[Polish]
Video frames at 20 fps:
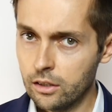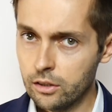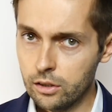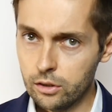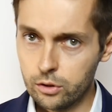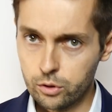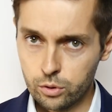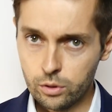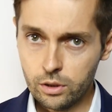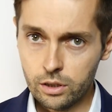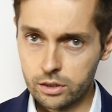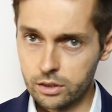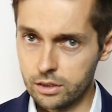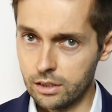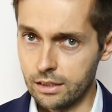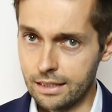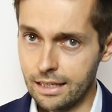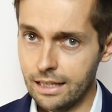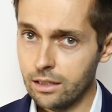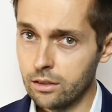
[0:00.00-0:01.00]
Jeśli czujesz,
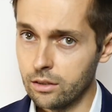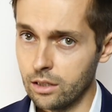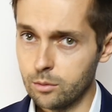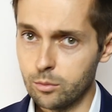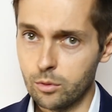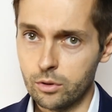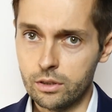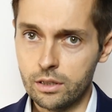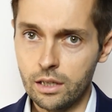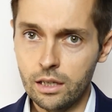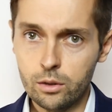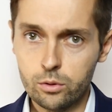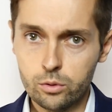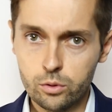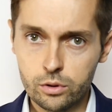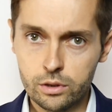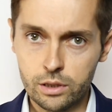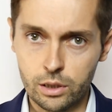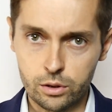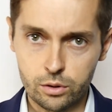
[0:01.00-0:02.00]
że jego albo jej
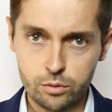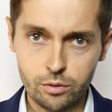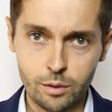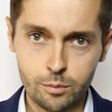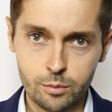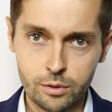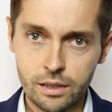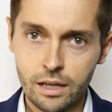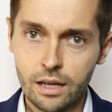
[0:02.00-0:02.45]
uczucia osłabły,